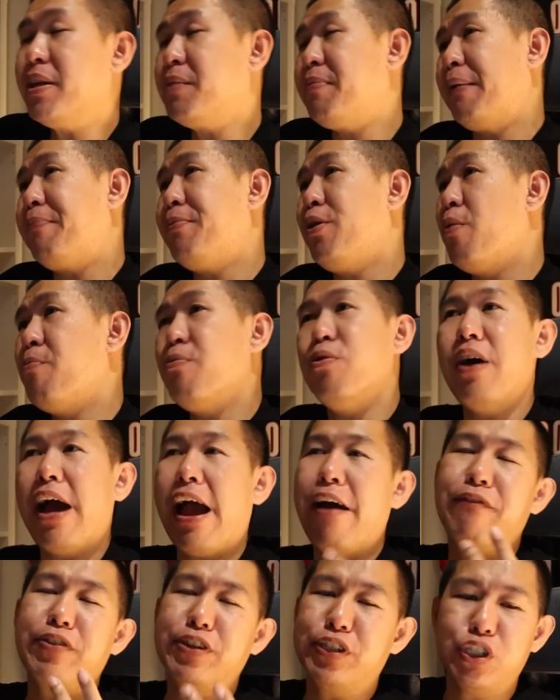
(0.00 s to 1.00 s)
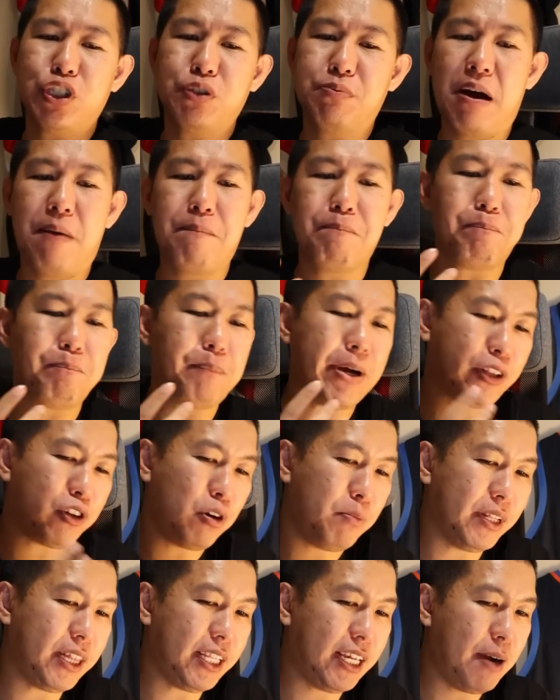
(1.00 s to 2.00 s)
Bismack Biyombo average cuma
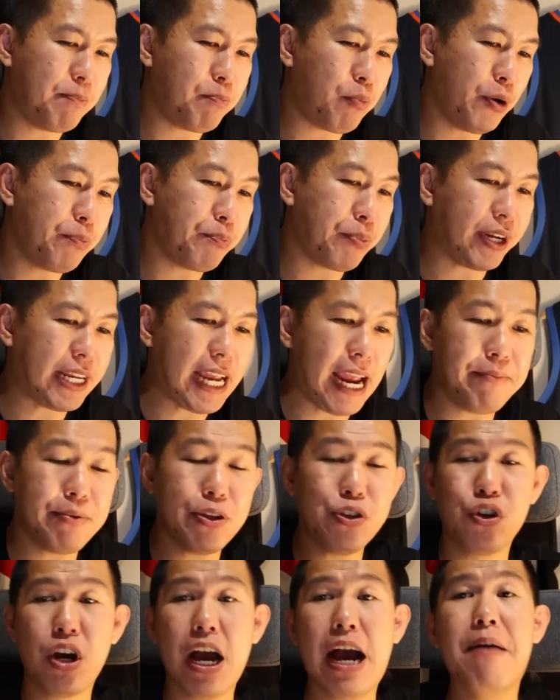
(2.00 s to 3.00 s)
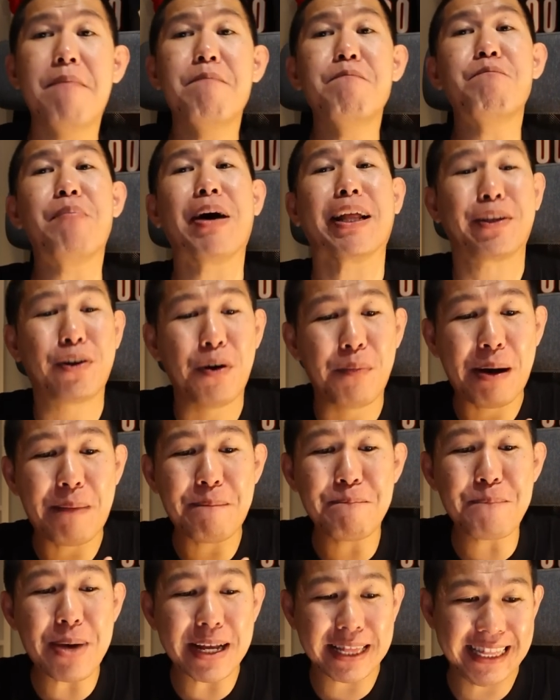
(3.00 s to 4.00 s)
4,3 poin per game dan juga
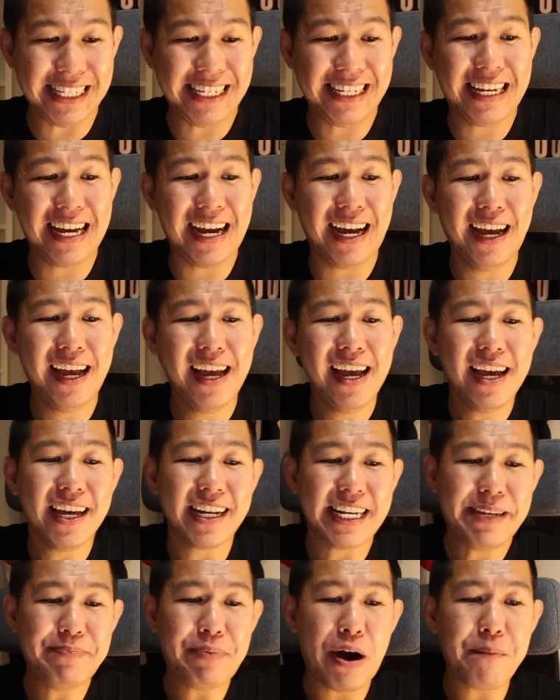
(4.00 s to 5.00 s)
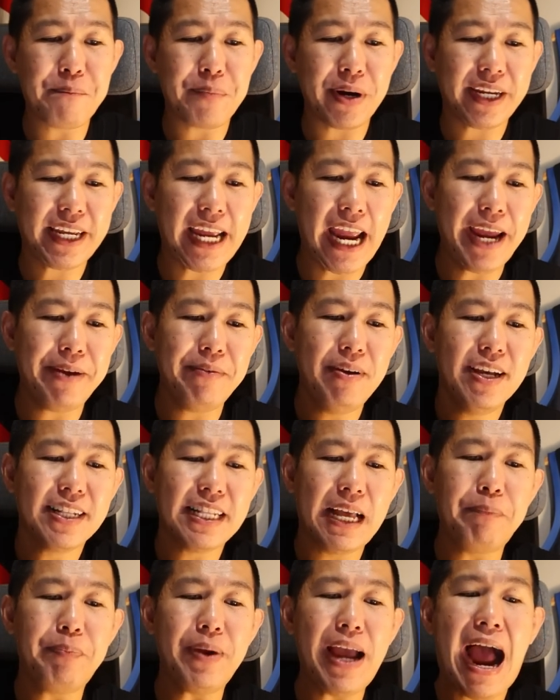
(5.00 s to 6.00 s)
4,43 rebound per game.
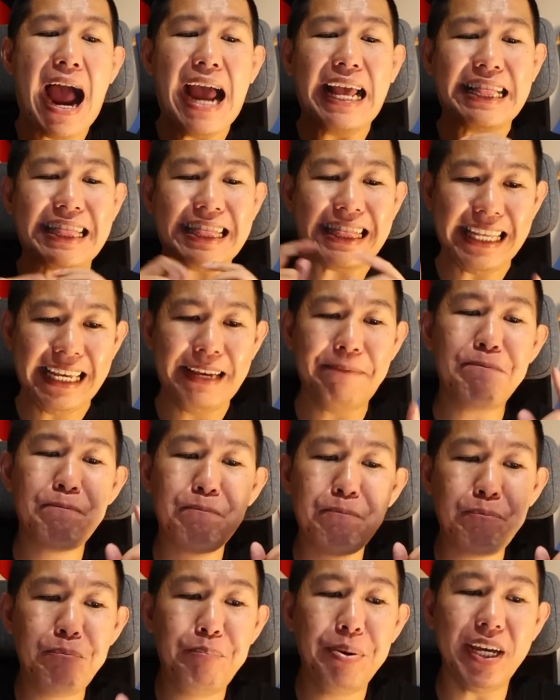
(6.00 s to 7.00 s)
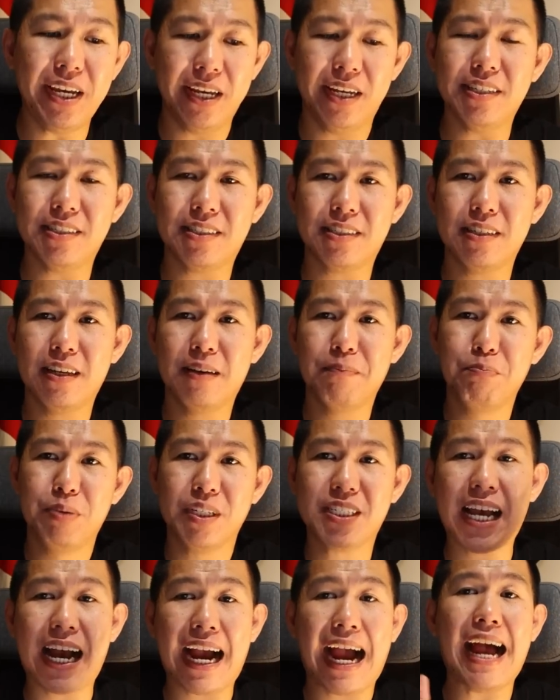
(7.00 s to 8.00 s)
Tapi I think Bis
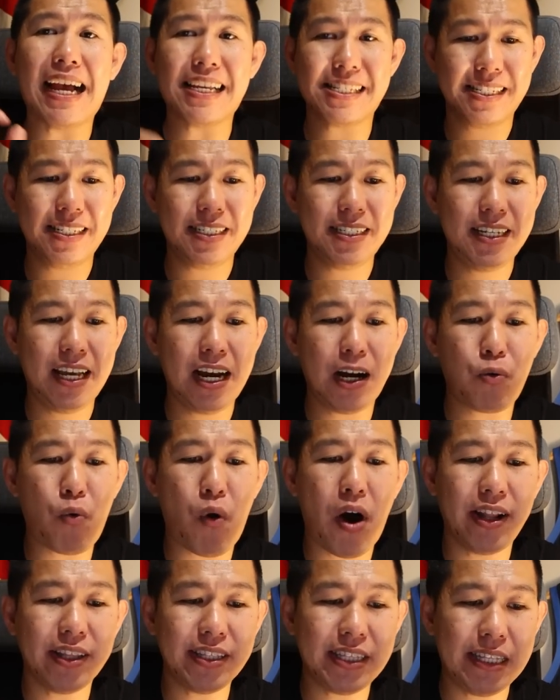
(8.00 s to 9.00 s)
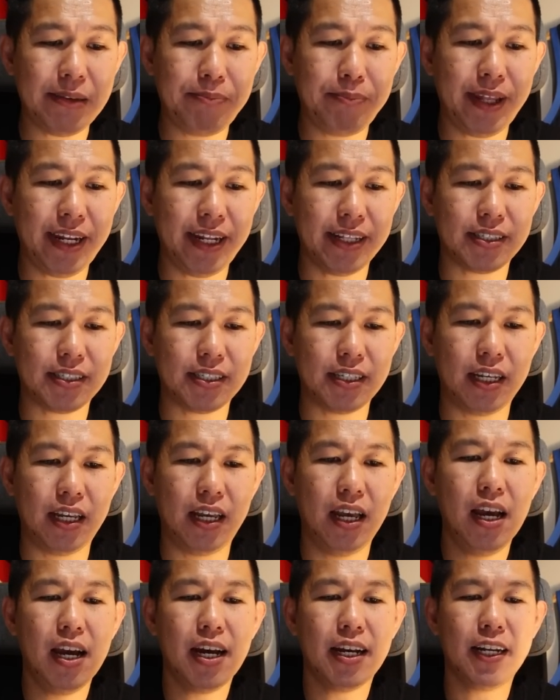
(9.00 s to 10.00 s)
bisa kasih dia quality minutes
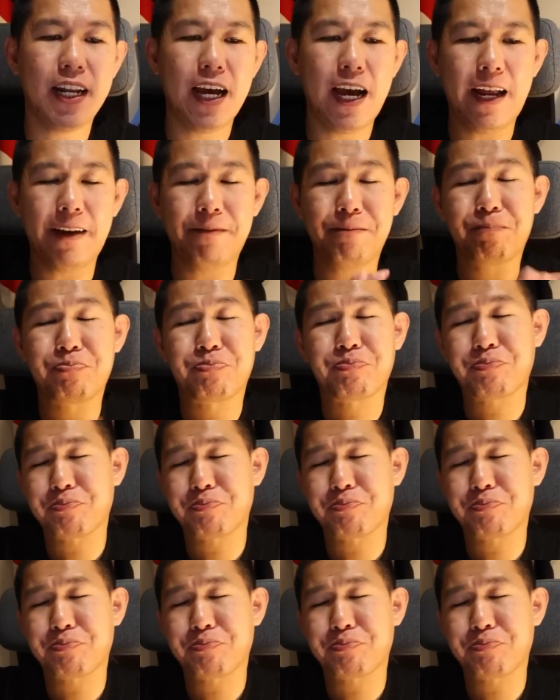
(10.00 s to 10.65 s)
sih. Dan